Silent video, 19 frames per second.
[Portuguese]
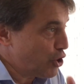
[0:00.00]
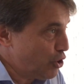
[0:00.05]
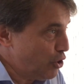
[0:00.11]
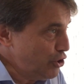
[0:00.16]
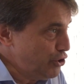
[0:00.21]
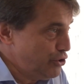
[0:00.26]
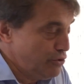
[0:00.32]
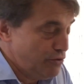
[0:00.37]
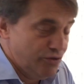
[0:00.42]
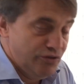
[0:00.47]

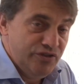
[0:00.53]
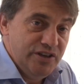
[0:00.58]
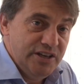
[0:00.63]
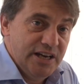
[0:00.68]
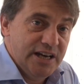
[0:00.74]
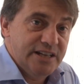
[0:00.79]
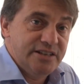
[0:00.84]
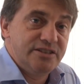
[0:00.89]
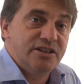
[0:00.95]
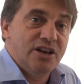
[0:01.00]

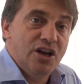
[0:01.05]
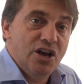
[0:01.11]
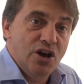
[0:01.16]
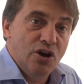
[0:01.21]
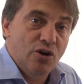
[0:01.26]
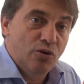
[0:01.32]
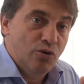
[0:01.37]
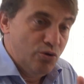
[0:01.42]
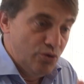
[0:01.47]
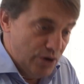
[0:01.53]
Rodovias
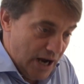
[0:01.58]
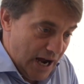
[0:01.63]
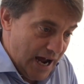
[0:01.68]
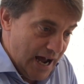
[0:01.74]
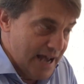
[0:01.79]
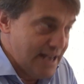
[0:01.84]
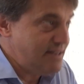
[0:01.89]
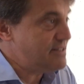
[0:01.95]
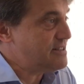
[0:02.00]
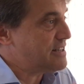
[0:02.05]

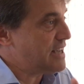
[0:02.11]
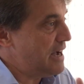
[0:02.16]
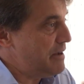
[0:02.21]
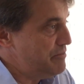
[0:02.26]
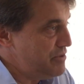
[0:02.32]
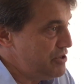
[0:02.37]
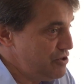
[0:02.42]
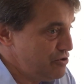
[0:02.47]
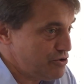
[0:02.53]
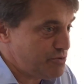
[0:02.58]
Rurais
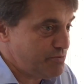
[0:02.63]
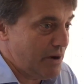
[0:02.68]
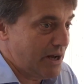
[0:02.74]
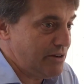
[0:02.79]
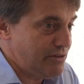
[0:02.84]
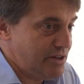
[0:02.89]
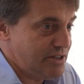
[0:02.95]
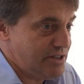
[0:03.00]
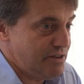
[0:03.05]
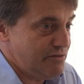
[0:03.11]
Caminhos para
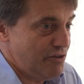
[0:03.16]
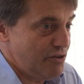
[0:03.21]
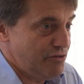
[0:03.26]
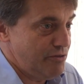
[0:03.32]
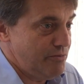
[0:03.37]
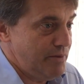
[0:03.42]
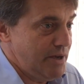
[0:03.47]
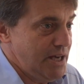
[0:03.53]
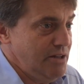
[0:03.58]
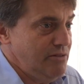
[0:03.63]
o
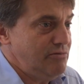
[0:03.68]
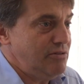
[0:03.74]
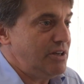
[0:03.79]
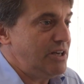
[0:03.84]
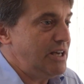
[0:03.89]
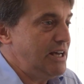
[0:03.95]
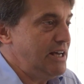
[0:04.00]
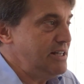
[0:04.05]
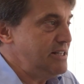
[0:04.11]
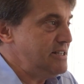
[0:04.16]
Desenvolvimento,
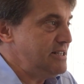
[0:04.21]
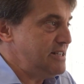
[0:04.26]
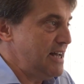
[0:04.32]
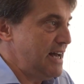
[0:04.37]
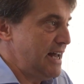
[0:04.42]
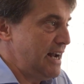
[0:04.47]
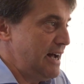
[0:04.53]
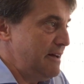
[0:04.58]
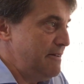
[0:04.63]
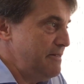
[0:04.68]
que antes
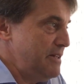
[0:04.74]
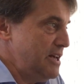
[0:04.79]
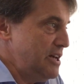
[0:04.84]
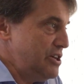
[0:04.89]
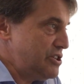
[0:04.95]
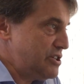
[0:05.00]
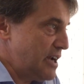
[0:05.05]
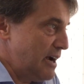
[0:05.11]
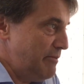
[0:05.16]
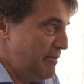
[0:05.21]
era
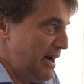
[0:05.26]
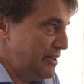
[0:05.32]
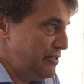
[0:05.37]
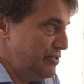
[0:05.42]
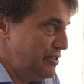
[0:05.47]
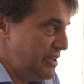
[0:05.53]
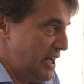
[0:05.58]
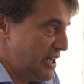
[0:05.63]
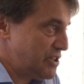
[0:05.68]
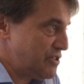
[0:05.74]

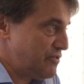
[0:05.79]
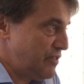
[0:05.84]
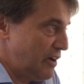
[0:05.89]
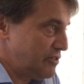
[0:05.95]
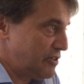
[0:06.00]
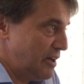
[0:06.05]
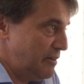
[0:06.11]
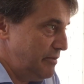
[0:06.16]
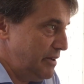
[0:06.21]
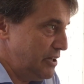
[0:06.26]
chamado de
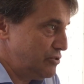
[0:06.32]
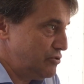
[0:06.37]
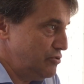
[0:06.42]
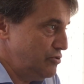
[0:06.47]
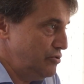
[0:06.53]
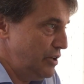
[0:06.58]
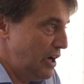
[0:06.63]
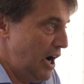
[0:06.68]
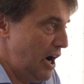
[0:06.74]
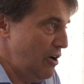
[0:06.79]
asfaltamento
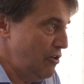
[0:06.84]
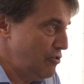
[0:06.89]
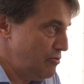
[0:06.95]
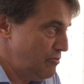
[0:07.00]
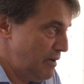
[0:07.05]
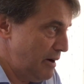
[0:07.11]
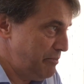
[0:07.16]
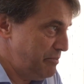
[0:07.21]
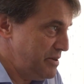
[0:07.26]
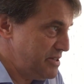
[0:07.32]
rural, com
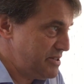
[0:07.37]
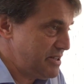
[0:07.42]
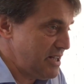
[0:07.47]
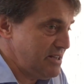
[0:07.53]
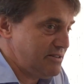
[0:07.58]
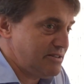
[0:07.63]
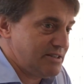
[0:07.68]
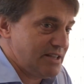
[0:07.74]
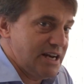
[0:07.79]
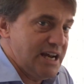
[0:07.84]
uma pista
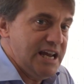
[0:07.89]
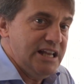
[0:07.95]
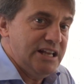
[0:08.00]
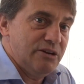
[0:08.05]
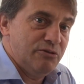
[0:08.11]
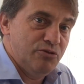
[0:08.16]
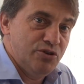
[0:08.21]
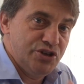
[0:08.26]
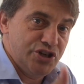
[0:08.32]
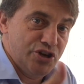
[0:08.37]

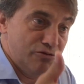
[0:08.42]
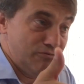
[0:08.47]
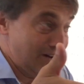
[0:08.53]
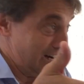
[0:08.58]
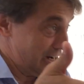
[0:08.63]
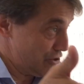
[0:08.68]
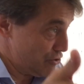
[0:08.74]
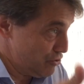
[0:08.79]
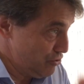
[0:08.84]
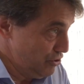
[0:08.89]
estreita, hoje é uma
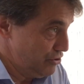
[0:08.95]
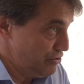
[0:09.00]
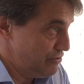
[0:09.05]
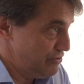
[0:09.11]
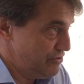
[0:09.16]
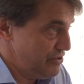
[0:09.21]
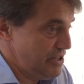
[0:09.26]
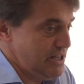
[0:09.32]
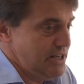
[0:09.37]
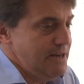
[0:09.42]

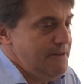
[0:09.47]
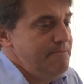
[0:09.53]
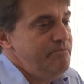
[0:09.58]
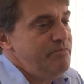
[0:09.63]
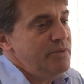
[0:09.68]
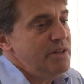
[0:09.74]
rodovia.